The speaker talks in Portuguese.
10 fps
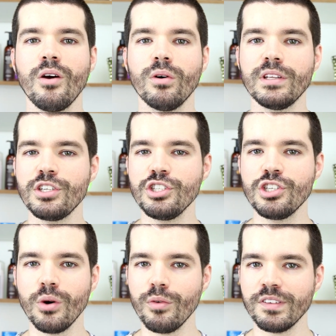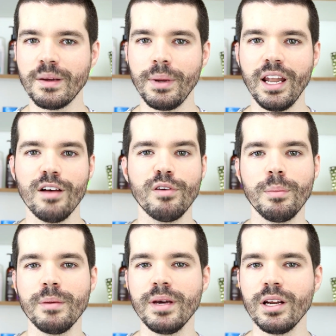Quando a gente ouve essa palavra,
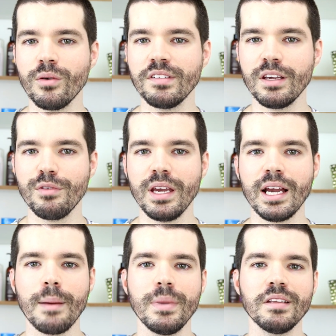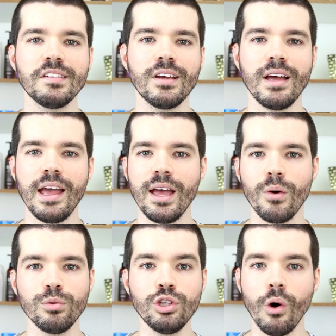a primeira coisa que vem à cabeça é
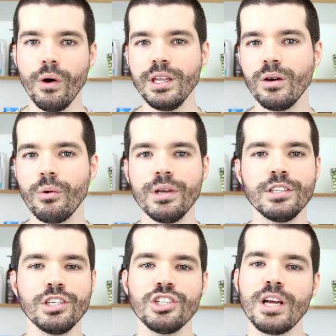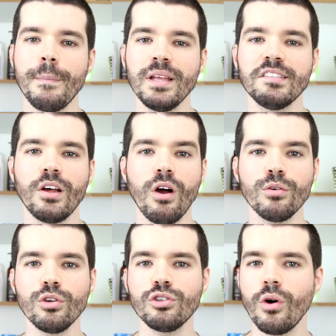o tônico, e a gente já pensa
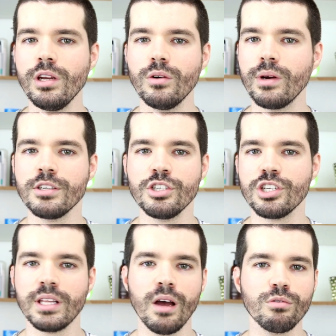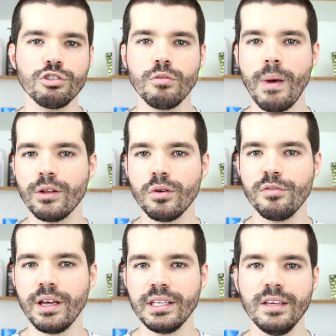logo no tônico que a gente está acostumado a
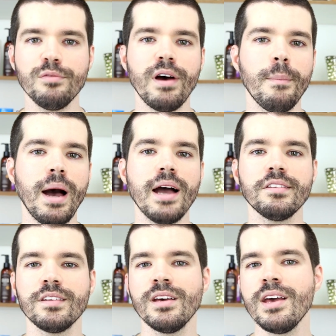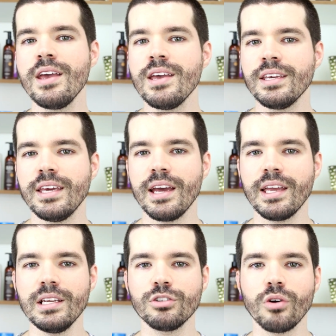ver aqui em farmácia, que é
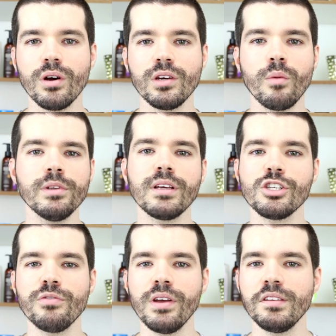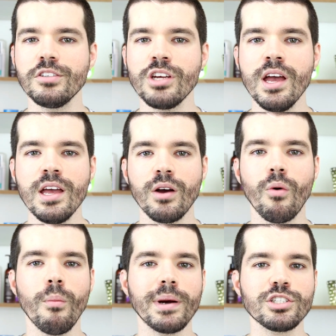aquele tônico muitas vezes
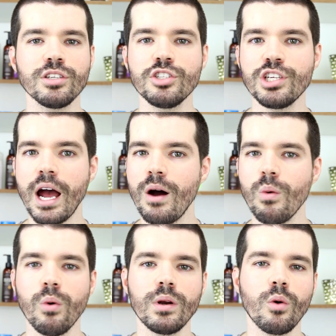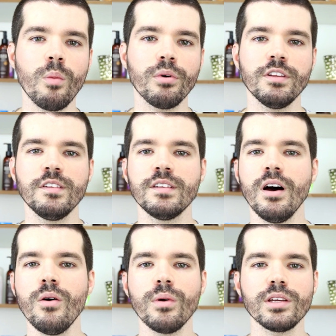com bastante álcool na
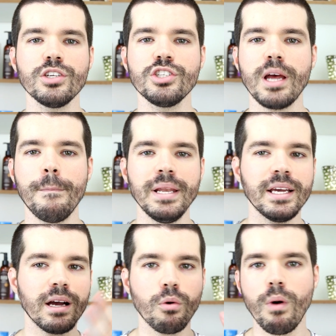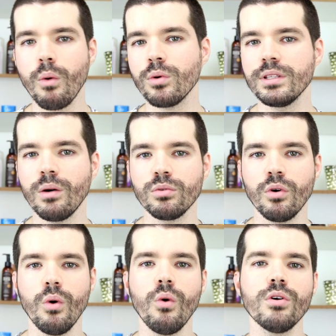composição, que a gente aplica com algodão no
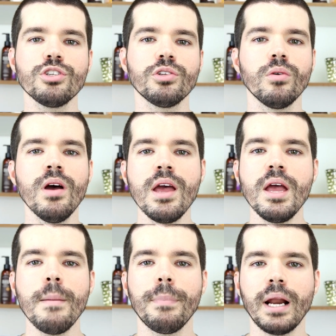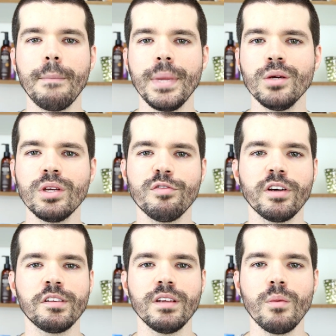rosto, para meio que
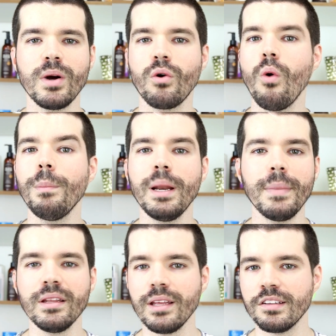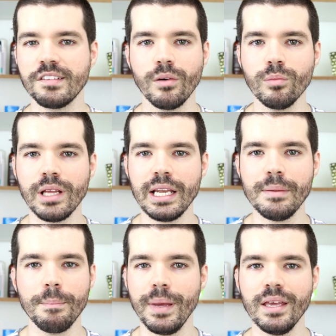fazer uma complementação da
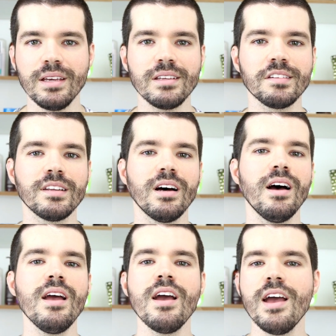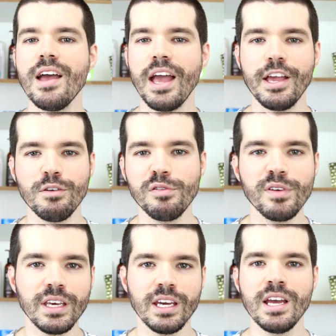limpeza,
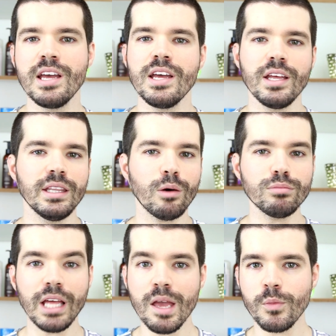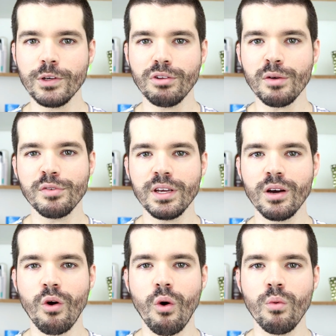enfim não tem muito a
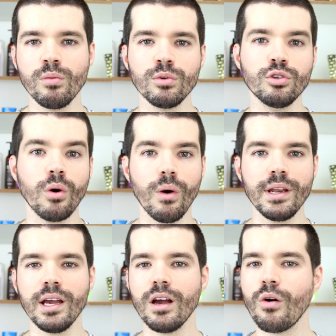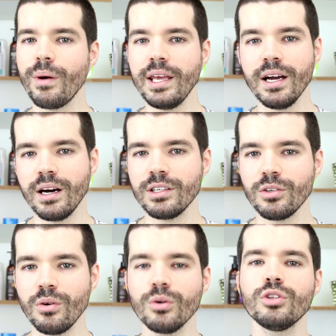ver com o toner
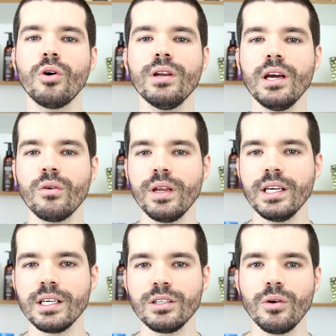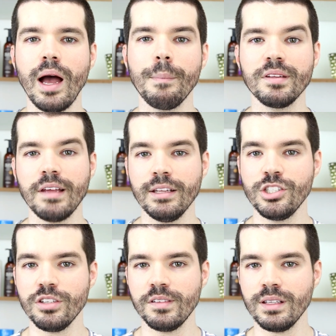coreano. O toner coreano, apesar
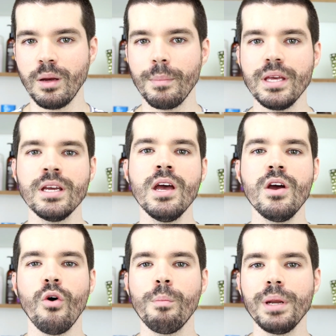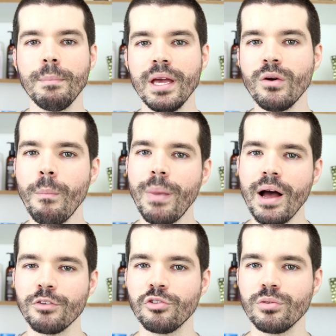de ser também o primeiro
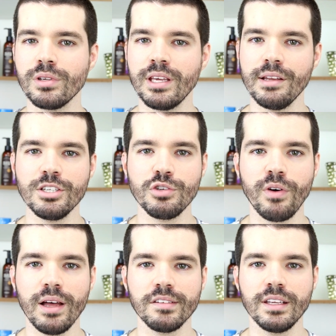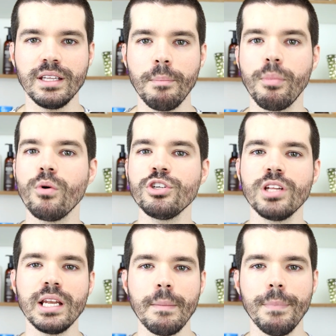passo que eles fazem depois
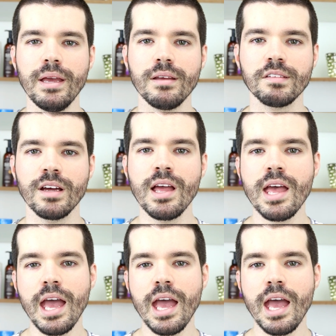da limpeza,